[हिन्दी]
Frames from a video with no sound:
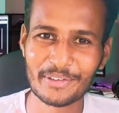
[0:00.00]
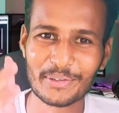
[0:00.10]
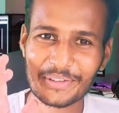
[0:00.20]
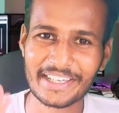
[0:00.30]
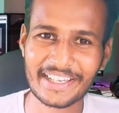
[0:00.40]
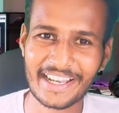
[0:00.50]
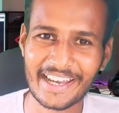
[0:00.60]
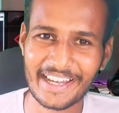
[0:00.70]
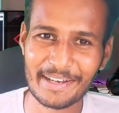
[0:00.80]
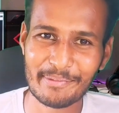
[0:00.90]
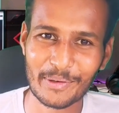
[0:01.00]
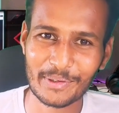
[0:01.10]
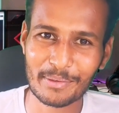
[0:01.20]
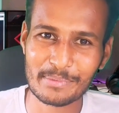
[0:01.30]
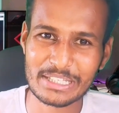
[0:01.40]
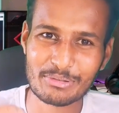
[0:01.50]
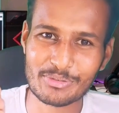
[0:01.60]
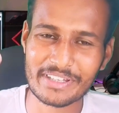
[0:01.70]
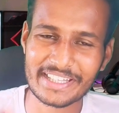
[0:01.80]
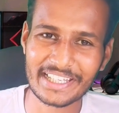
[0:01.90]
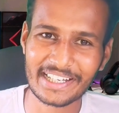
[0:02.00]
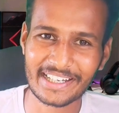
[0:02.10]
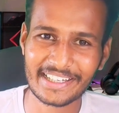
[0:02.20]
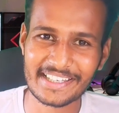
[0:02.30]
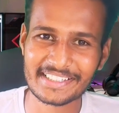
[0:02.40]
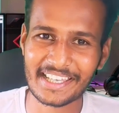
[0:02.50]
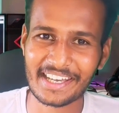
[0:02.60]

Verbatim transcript: वीडियो को देखेगा एंड में और हम बीच बीच में देते रहेंगे इसके